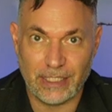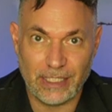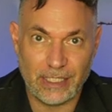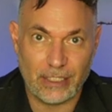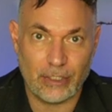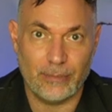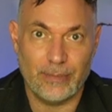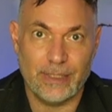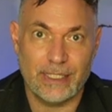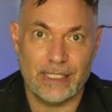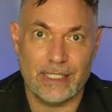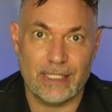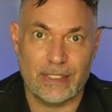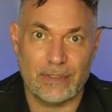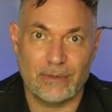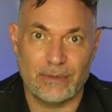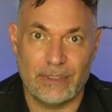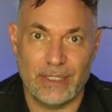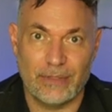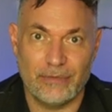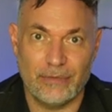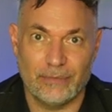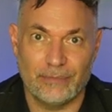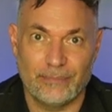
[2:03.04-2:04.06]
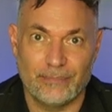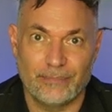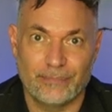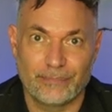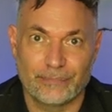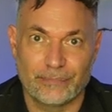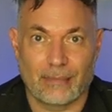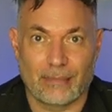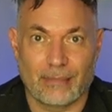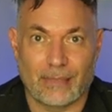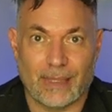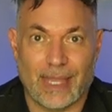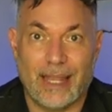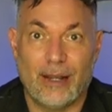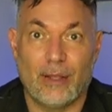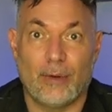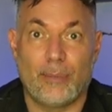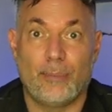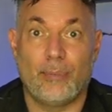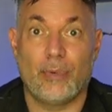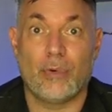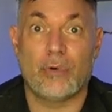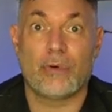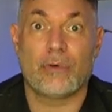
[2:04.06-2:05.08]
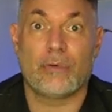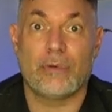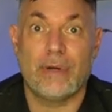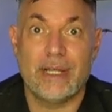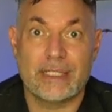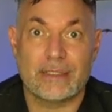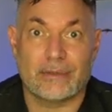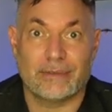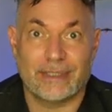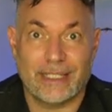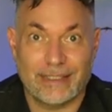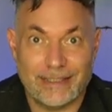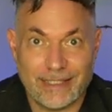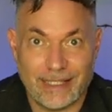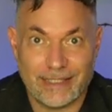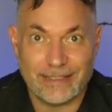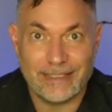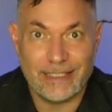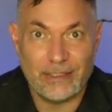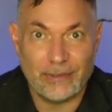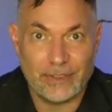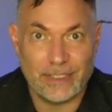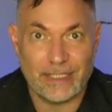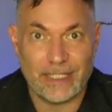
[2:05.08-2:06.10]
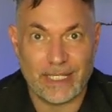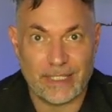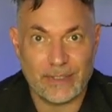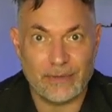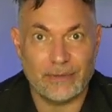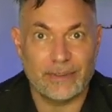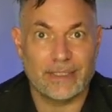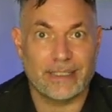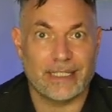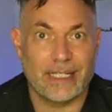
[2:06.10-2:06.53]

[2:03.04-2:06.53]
et les communications d'avion. Alors pourquoi est-ce qu'on interdit l'utilisation des